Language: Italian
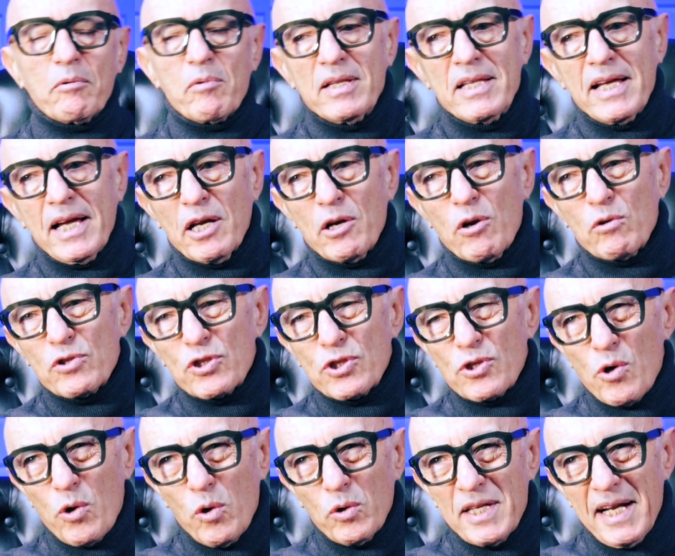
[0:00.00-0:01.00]
quindi non
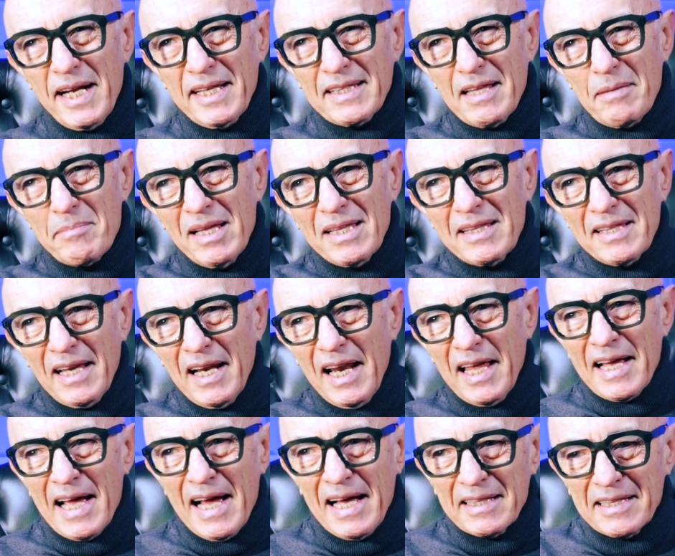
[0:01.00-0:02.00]
sono direttamente
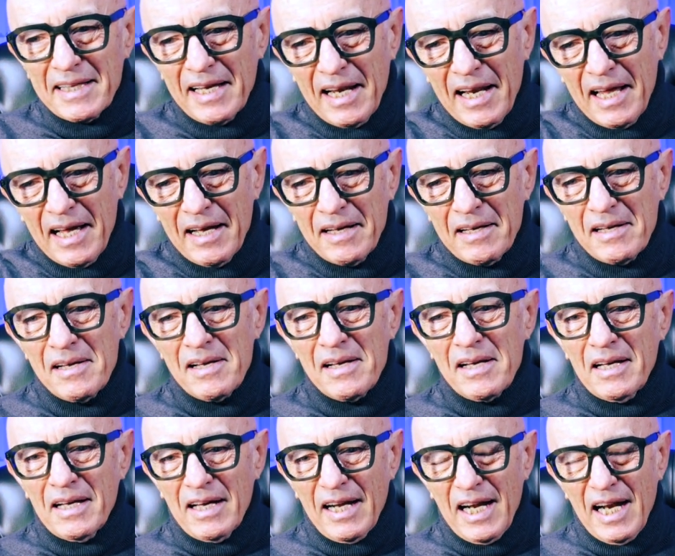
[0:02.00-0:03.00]
legate alla
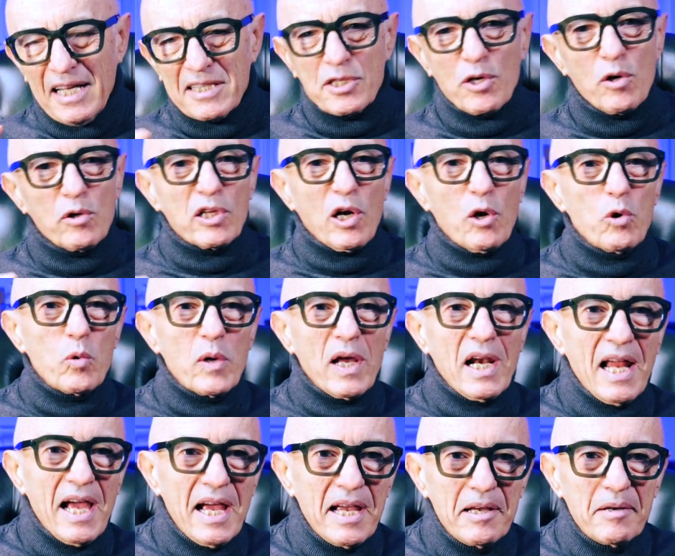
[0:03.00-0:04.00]
relazione tra lui e
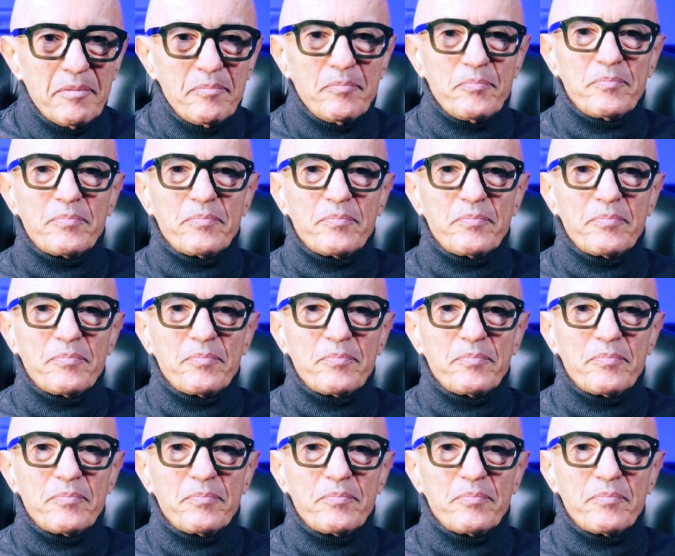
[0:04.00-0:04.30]
lei,